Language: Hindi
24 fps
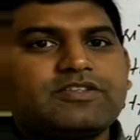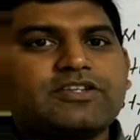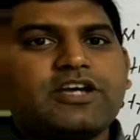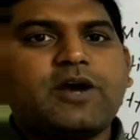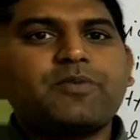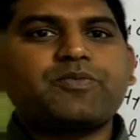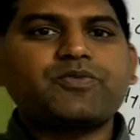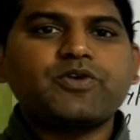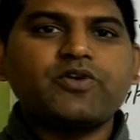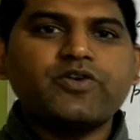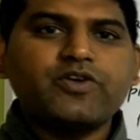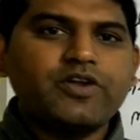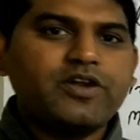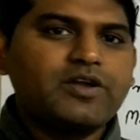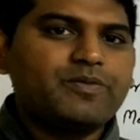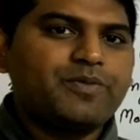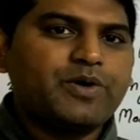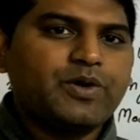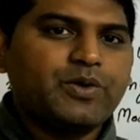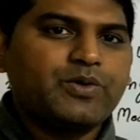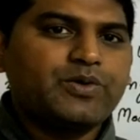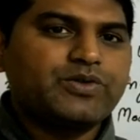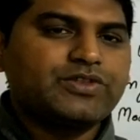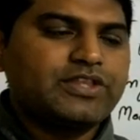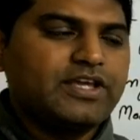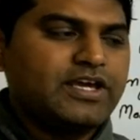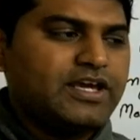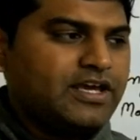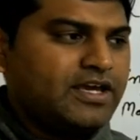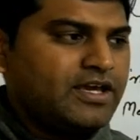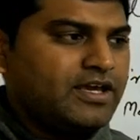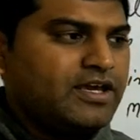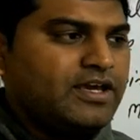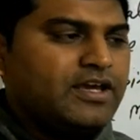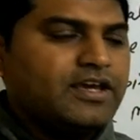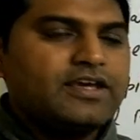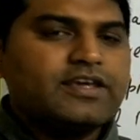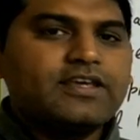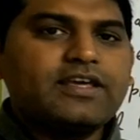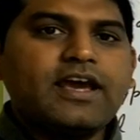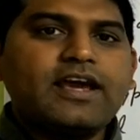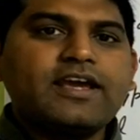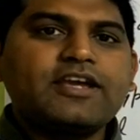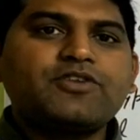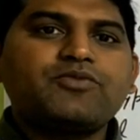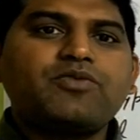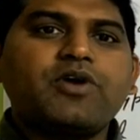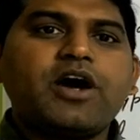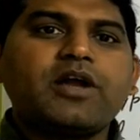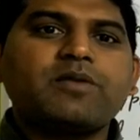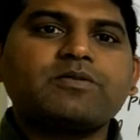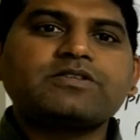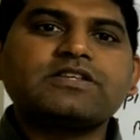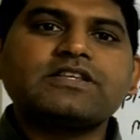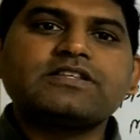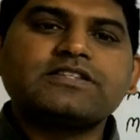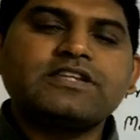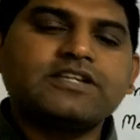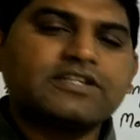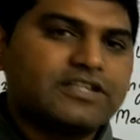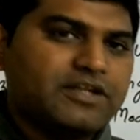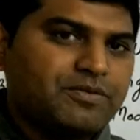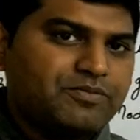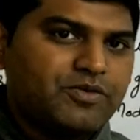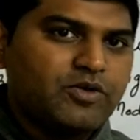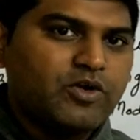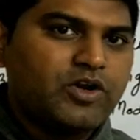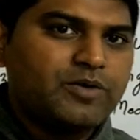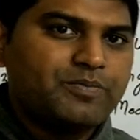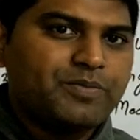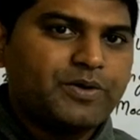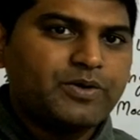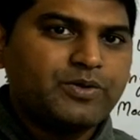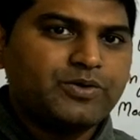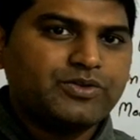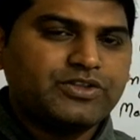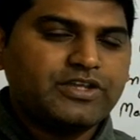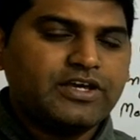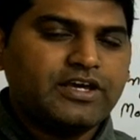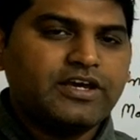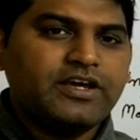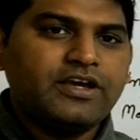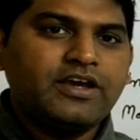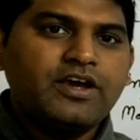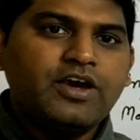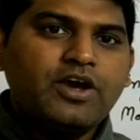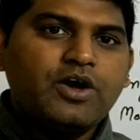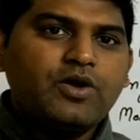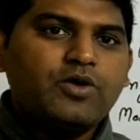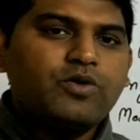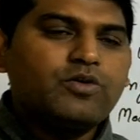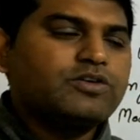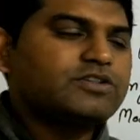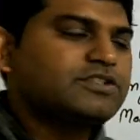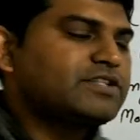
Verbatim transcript: सॉफ्टवेयर डेवलपर होते हैं या इंफॉर्मेशन सिस्टम डेवलपर होते हैं वो